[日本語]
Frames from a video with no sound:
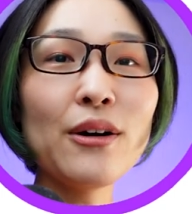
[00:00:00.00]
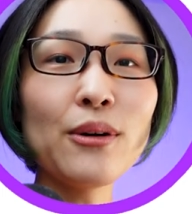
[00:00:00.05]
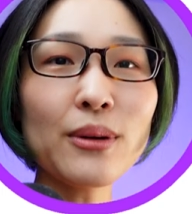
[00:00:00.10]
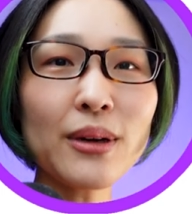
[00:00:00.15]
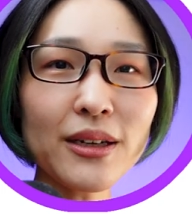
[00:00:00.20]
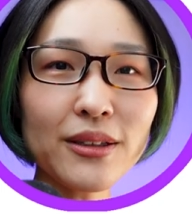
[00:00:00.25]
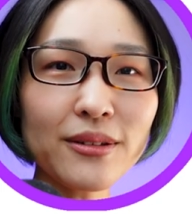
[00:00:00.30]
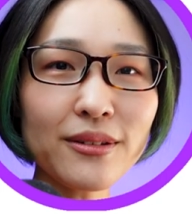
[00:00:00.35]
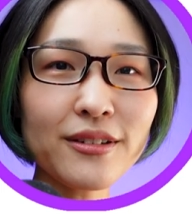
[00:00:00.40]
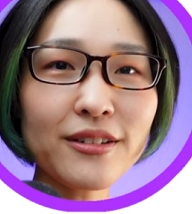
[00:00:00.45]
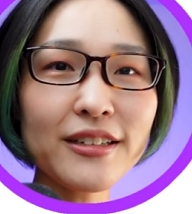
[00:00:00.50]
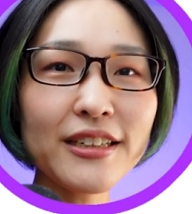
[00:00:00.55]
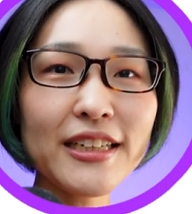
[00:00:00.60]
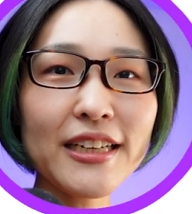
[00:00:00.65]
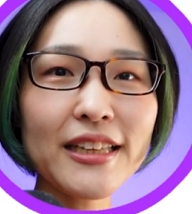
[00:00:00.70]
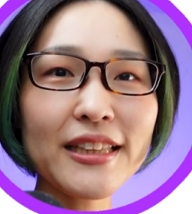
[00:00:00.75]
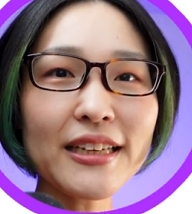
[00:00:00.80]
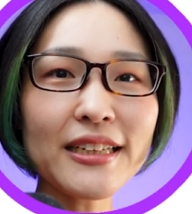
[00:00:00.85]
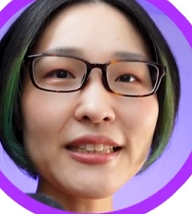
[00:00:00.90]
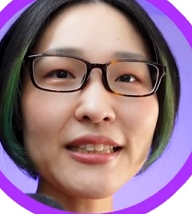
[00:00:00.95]
他の
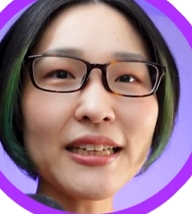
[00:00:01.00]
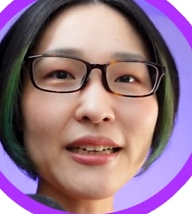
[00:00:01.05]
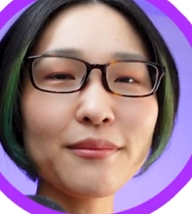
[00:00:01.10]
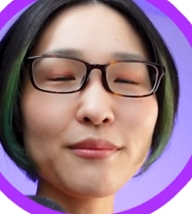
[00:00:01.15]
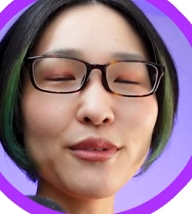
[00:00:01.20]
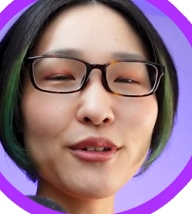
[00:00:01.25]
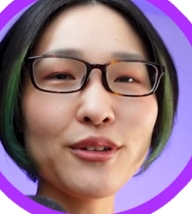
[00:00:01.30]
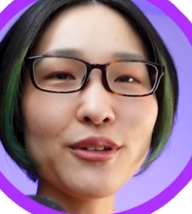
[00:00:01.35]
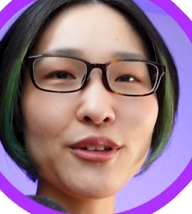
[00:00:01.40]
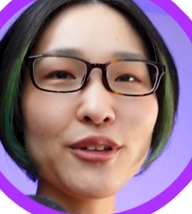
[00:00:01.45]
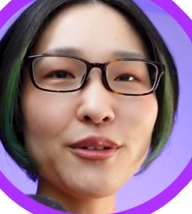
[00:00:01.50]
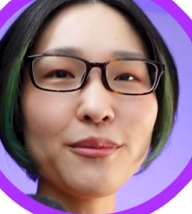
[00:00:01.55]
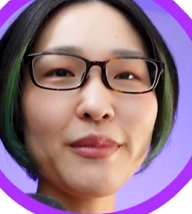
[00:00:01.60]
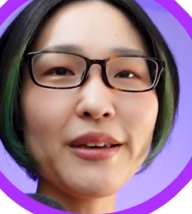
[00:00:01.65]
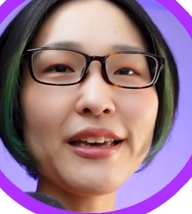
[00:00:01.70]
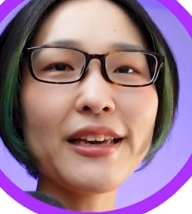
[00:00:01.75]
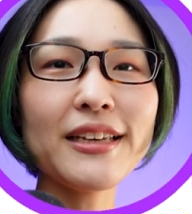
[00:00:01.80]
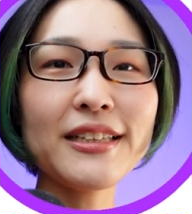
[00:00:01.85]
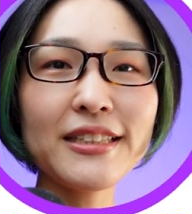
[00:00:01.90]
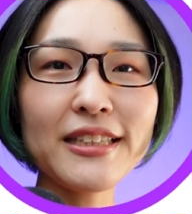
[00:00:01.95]
クリエイターさんも含
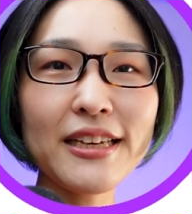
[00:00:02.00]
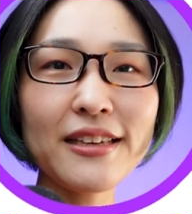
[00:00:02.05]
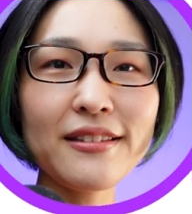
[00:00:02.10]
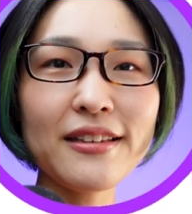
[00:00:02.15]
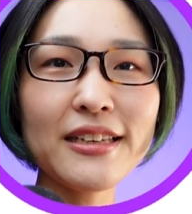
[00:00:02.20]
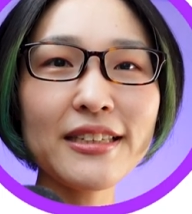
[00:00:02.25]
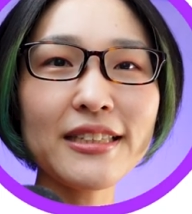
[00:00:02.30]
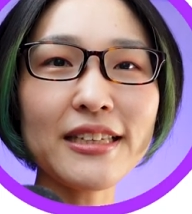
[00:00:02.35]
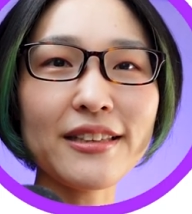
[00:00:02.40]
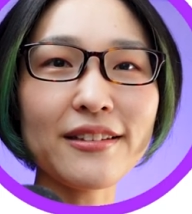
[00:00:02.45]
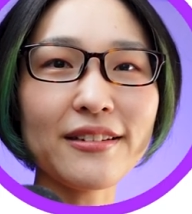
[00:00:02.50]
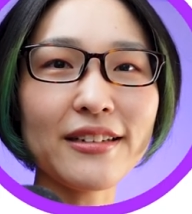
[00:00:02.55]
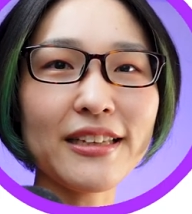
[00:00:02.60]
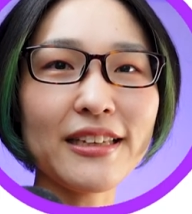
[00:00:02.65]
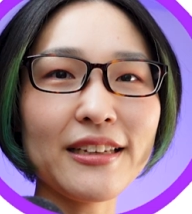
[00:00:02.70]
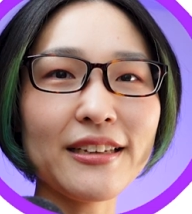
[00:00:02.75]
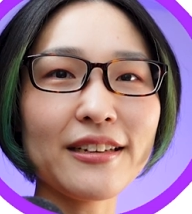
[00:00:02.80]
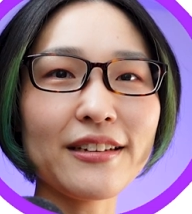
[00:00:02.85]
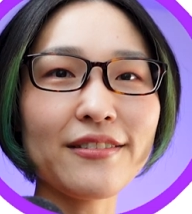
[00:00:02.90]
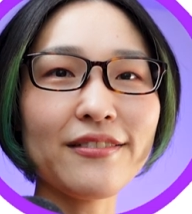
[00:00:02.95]
め SNS への
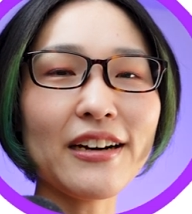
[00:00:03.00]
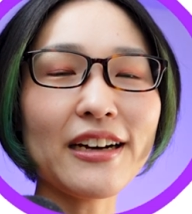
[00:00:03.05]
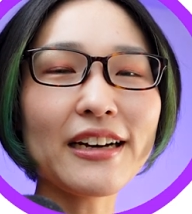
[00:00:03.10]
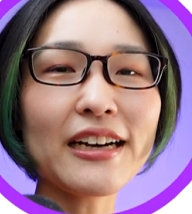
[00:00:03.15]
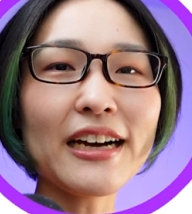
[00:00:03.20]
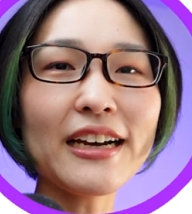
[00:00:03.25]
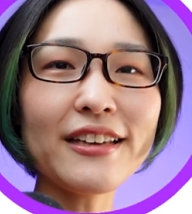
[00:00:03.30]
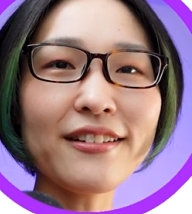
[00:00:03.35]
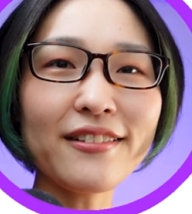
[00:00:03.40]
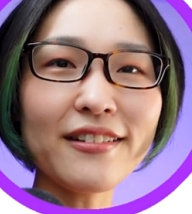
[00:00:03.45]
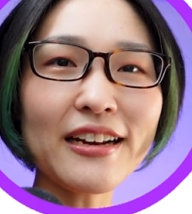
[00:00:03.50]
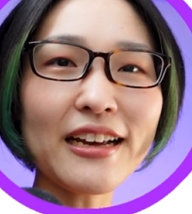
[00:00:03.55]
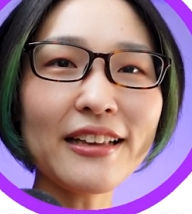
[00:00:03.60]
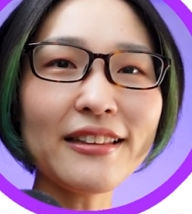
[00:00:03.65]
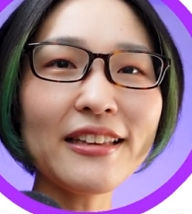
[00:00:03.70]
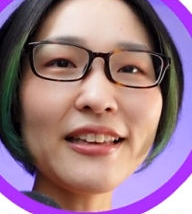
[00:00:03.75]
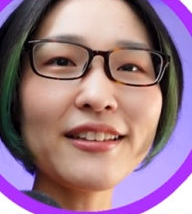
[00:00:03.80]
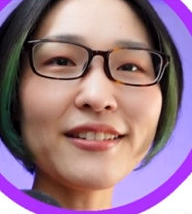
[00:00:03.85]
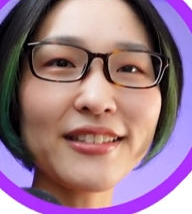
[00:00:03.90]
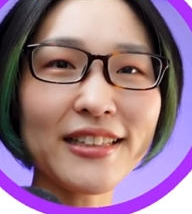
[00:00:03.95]
ンクは概要
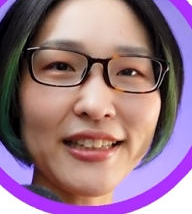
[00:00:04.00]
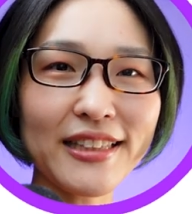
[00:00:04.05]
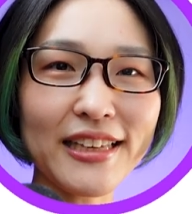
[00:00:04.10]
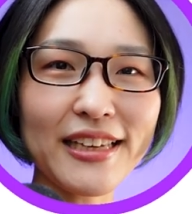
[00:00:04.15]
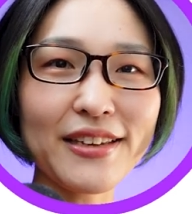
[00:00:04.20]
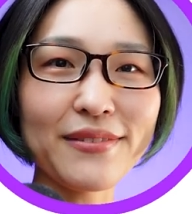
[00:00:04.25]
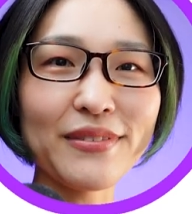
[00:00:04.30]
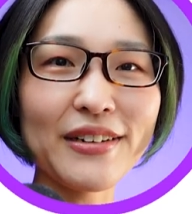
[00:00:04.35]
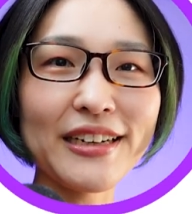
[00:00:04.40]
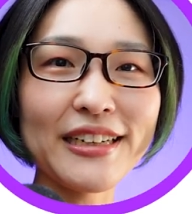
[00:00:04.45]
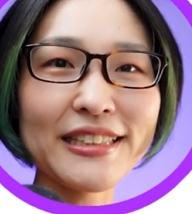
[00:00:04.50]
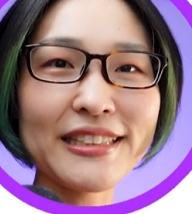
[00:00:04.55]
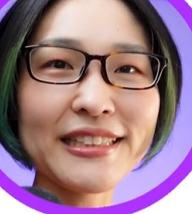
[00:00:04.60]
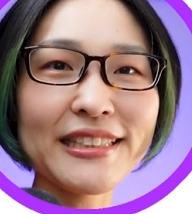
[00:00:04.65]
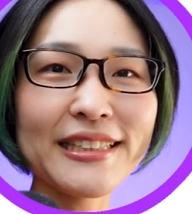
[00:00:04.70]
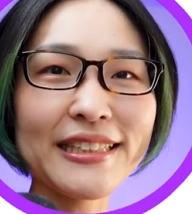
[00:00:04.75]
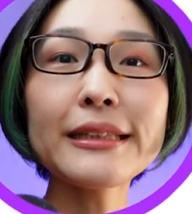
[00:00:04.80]
欄に載せています